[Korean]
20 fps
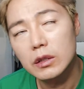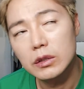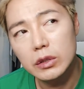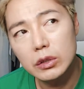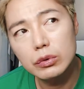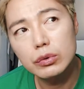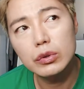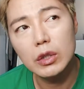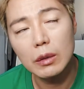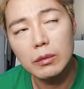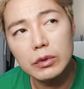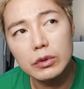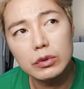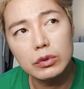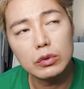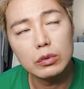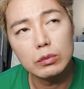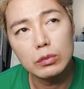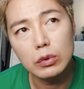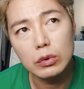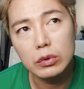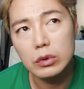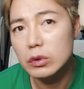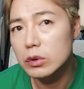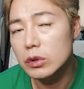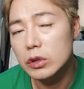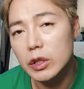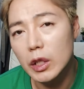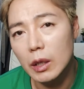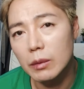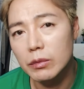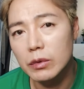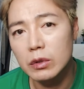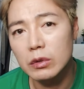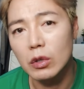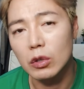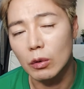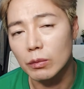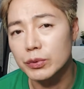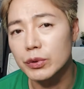시술하면서도 뭐 크게
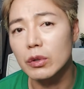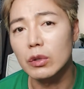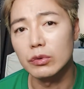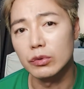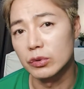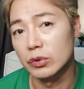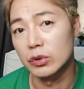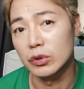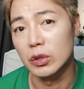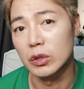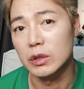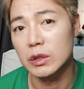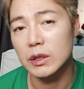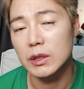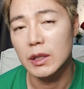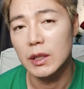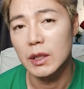힘든 건 없었거든요 저는.